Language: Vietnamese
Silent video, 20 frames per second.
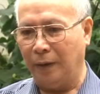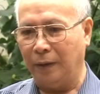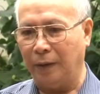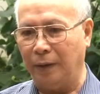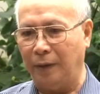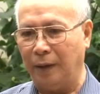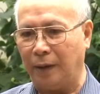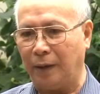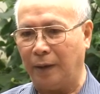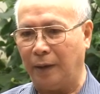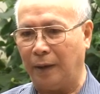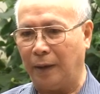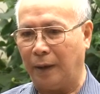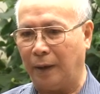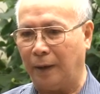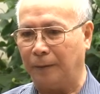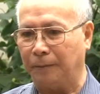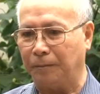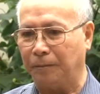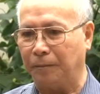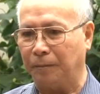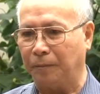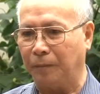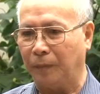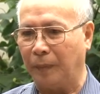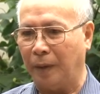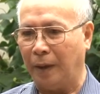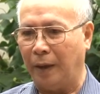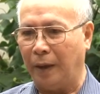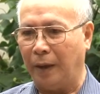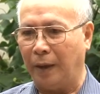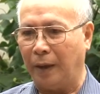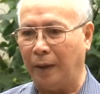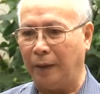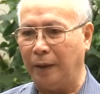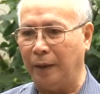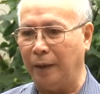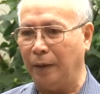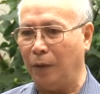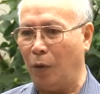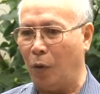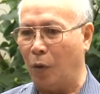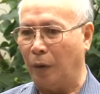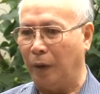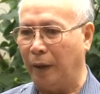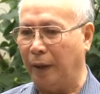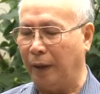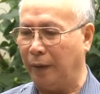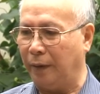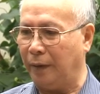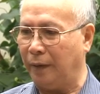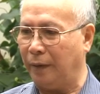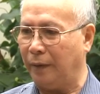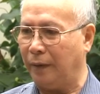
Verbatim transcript: Thứ nhất là cái tính ổn định